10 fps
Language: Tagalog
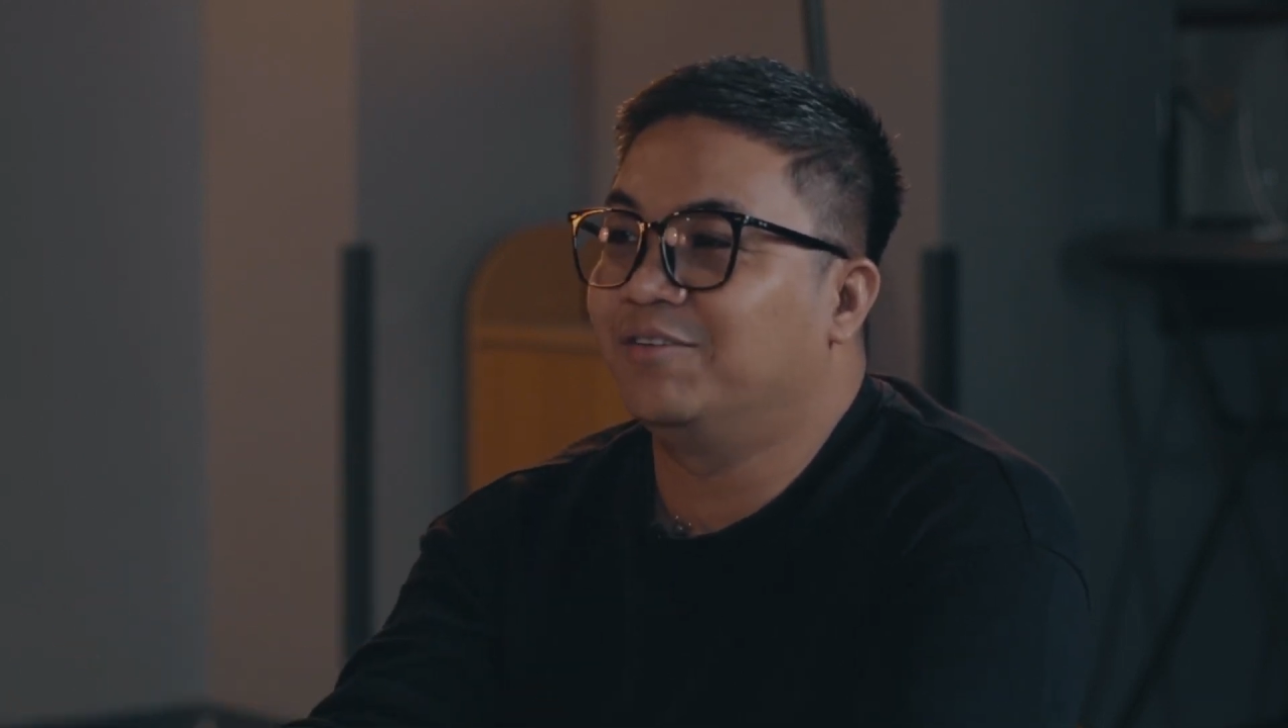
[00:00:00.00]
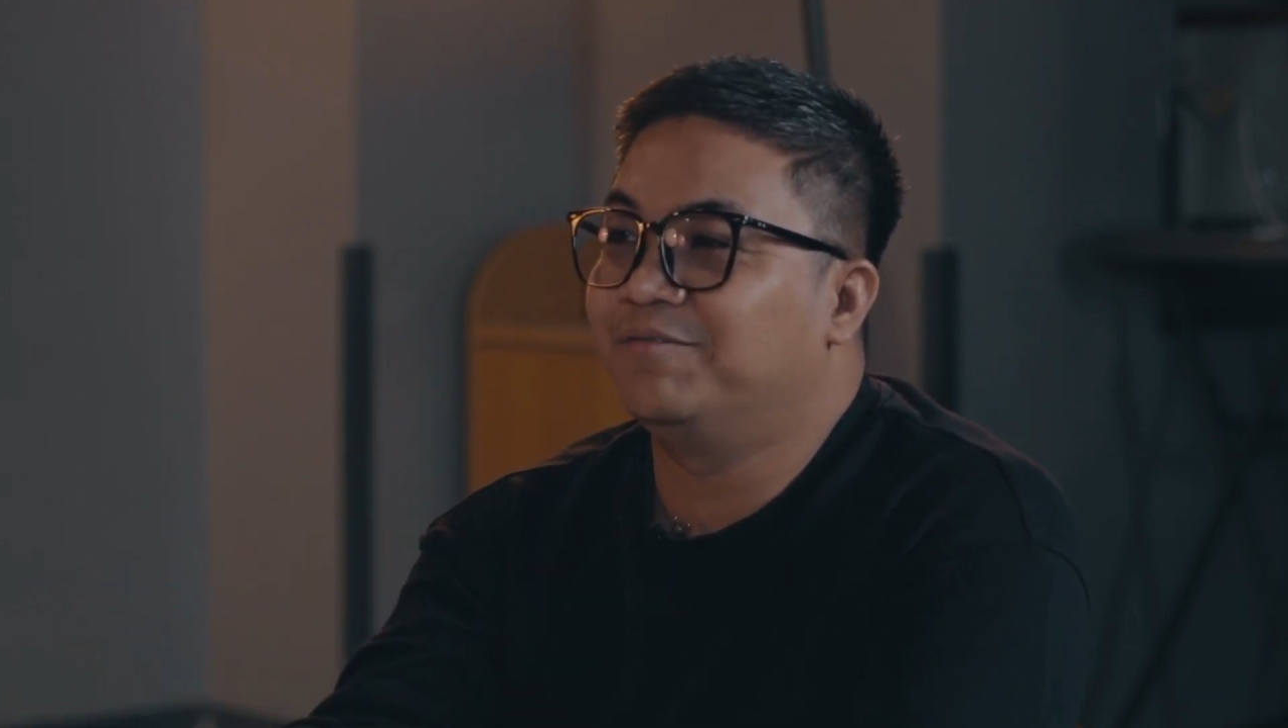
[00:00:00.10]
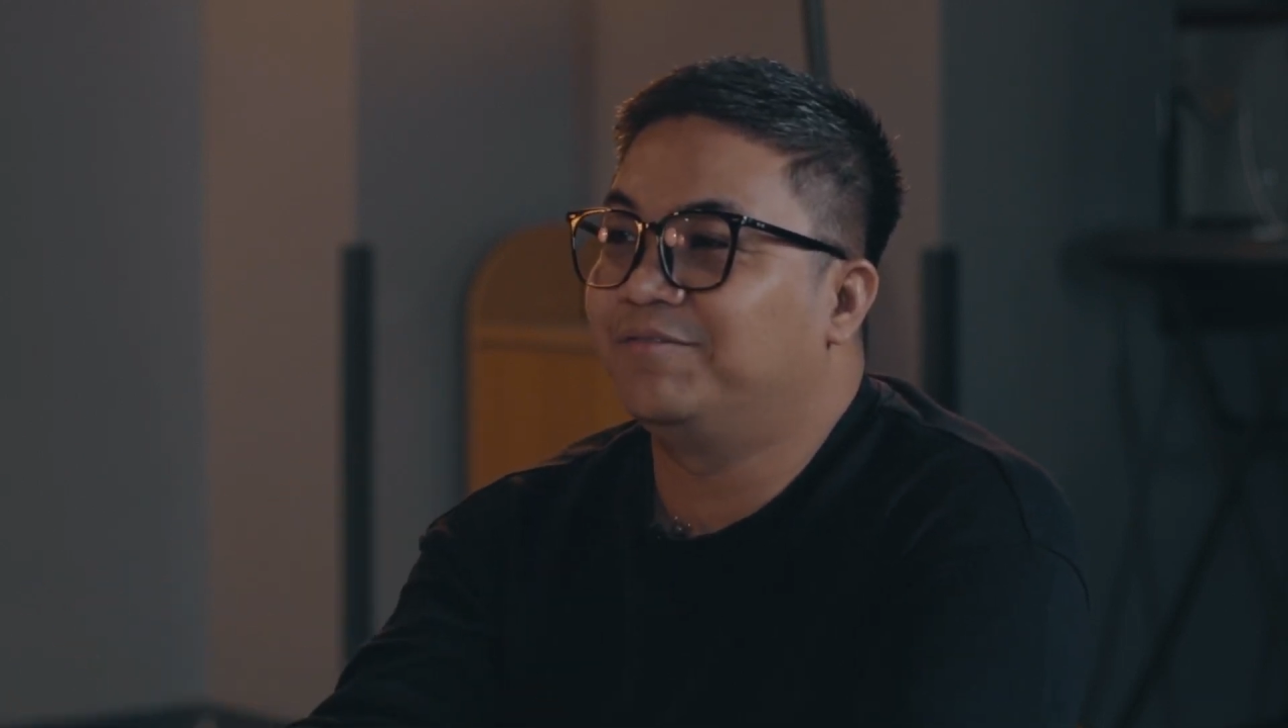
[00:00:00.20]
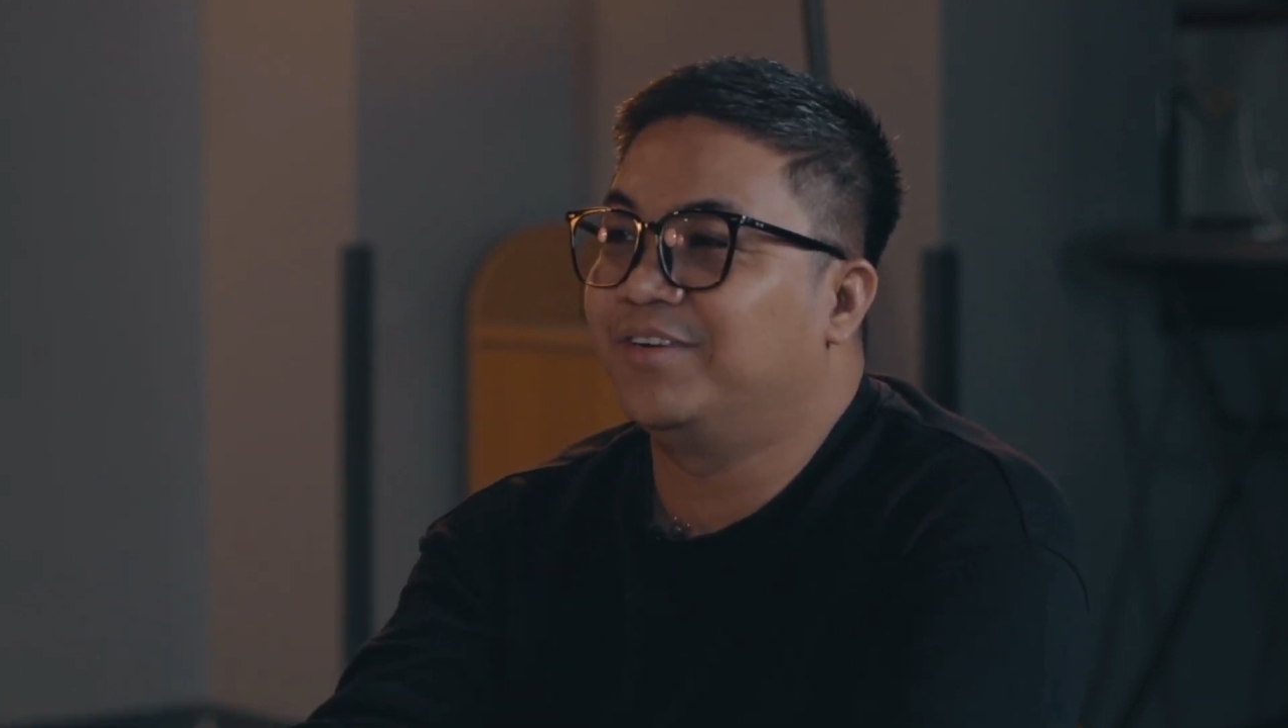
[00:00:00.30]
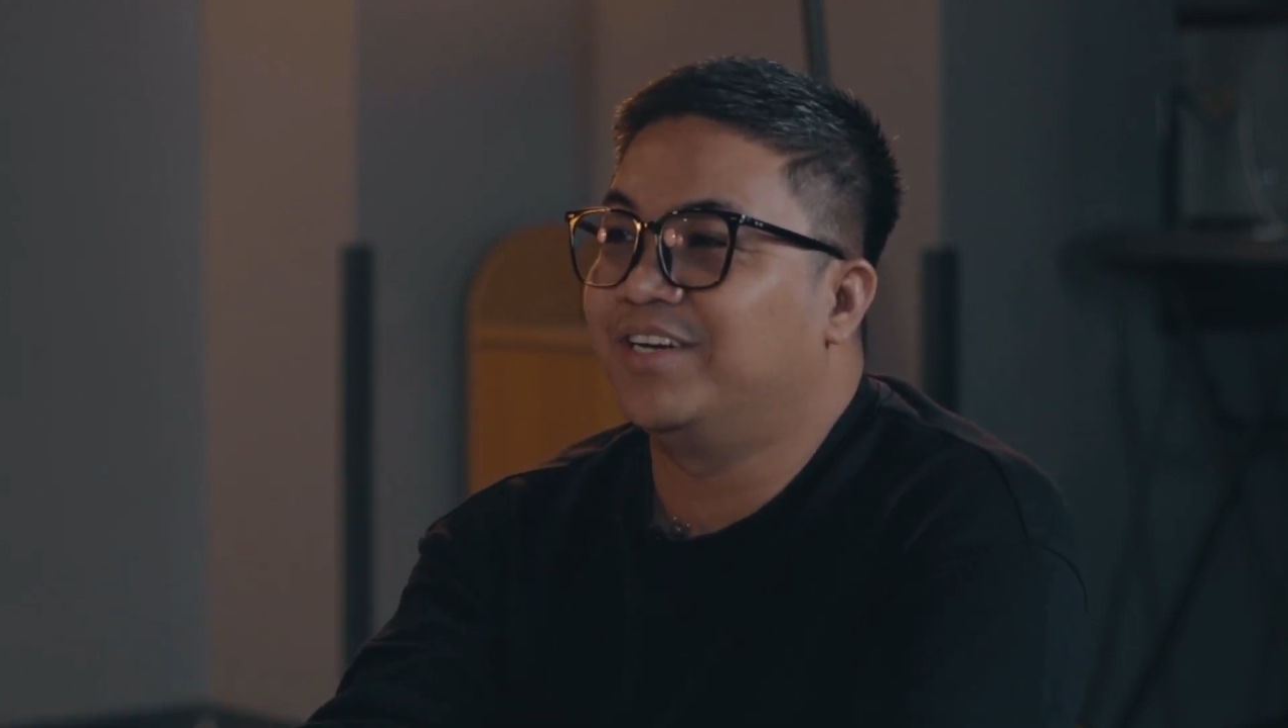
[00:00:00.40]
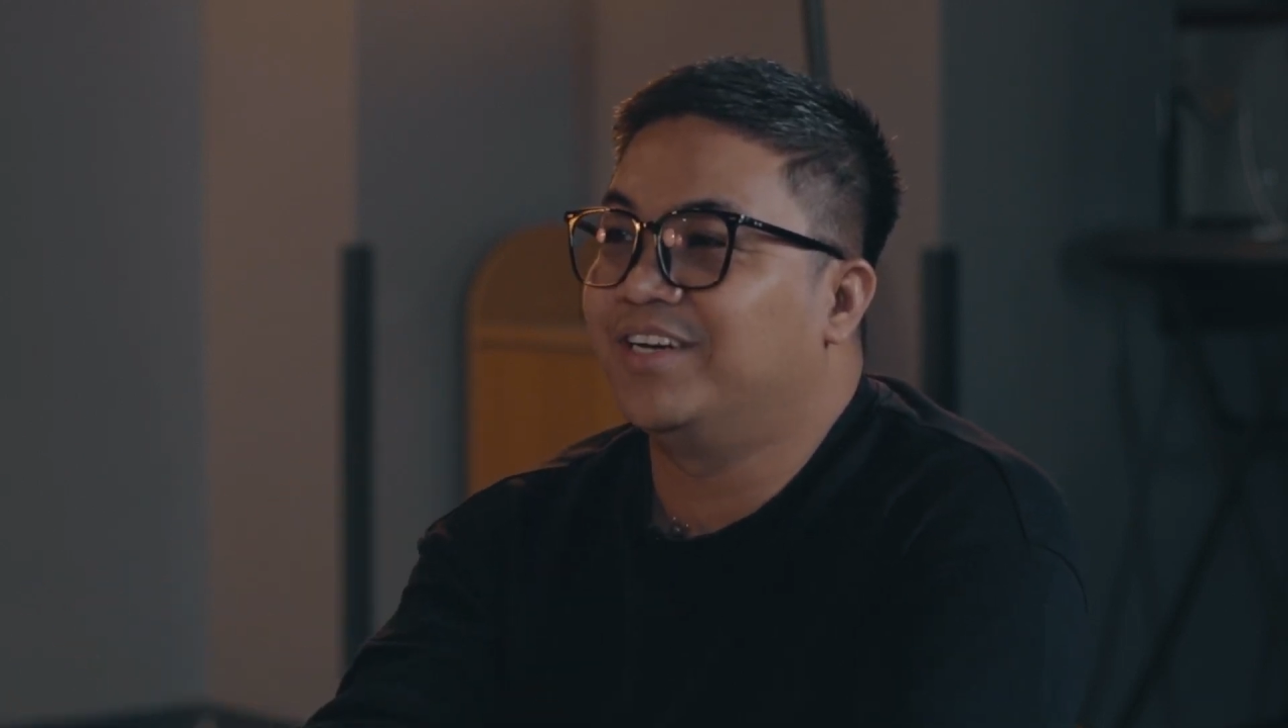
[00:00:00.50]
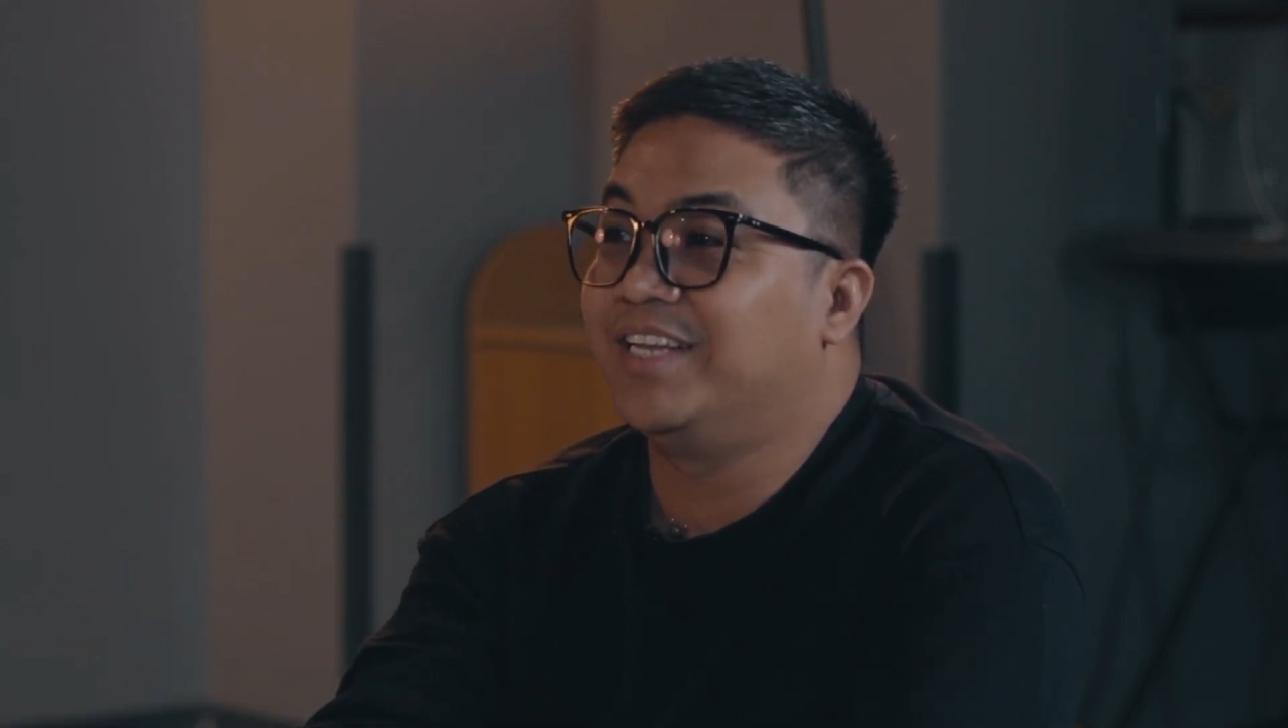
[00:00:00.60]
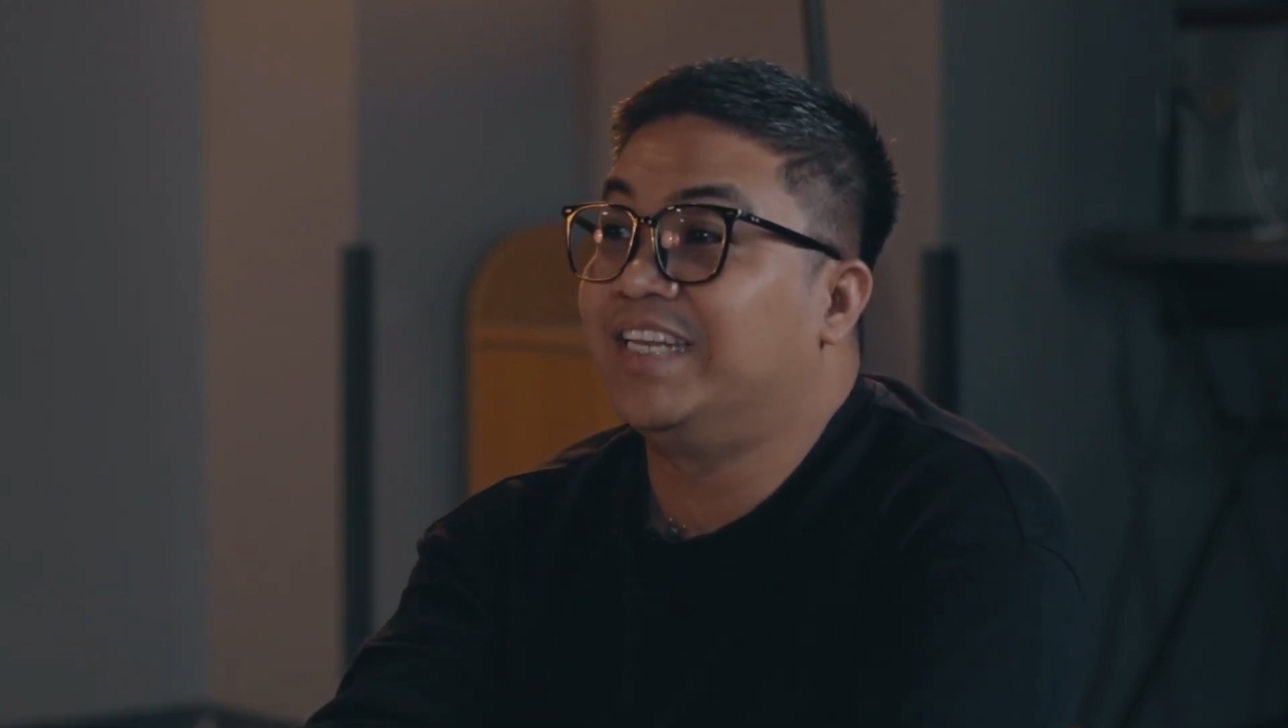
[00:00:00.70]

of uh,